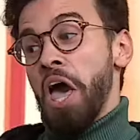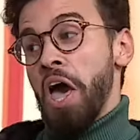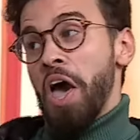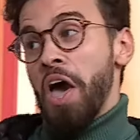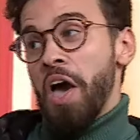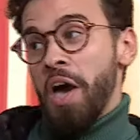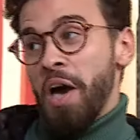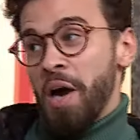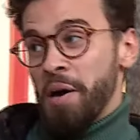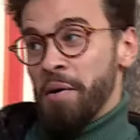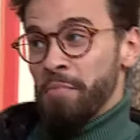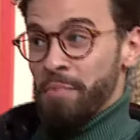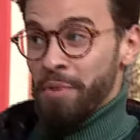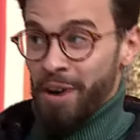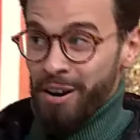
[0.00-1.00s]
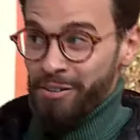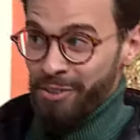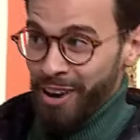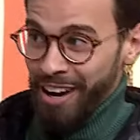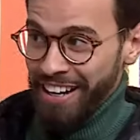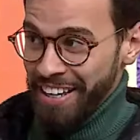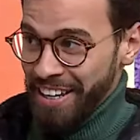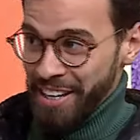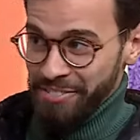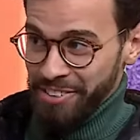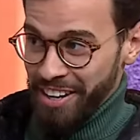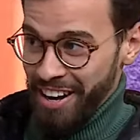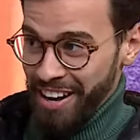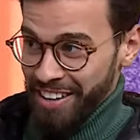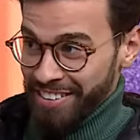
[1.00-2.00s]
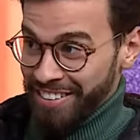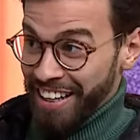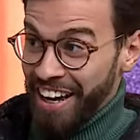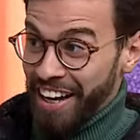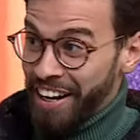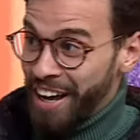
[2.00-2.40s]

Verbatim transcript: هيدفع جيبك يعني. باظظ برافو عليك يا فرحان انا,